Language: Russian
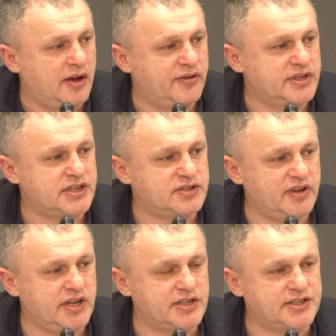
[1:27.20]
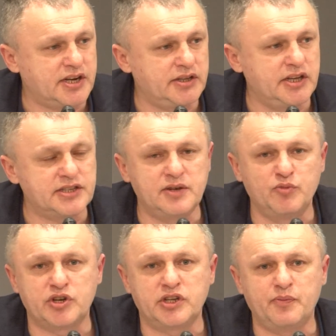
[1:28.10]
Вы со своей стороны, если
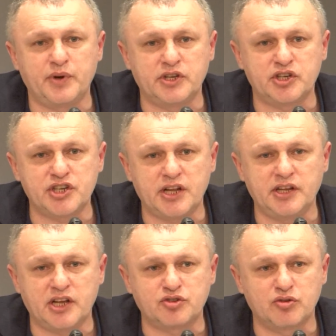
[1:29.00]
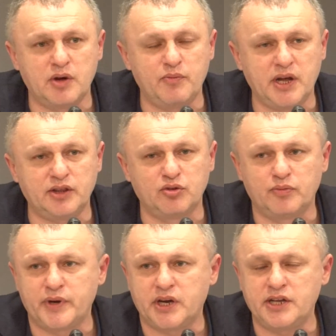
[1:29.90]
можете поддержать нашу команду,
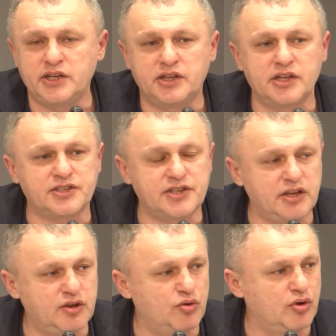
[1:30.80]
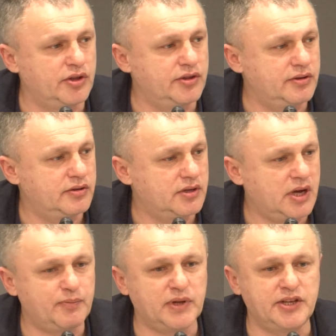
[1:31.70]
приходить на стадион,
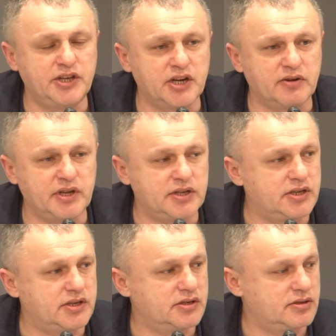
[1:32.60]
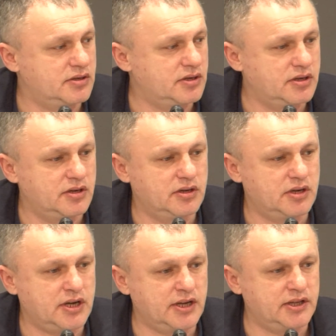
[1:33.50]
аплодировать,
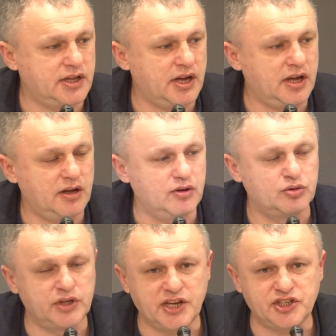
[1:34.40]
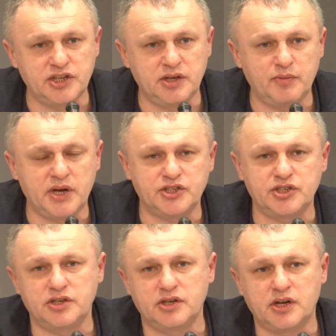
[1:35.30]
когда удачные
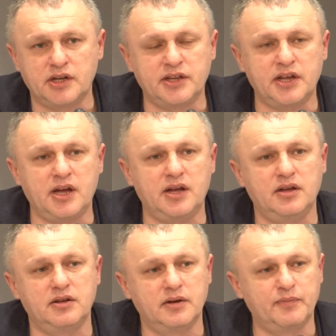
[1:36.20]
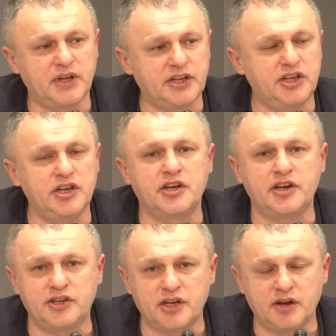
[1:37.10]
матчи, когда плохие
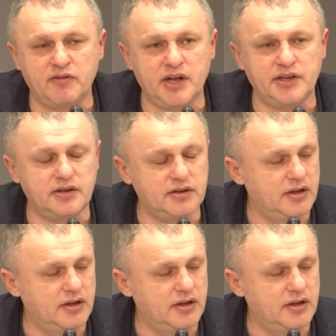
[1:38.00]
критиковать,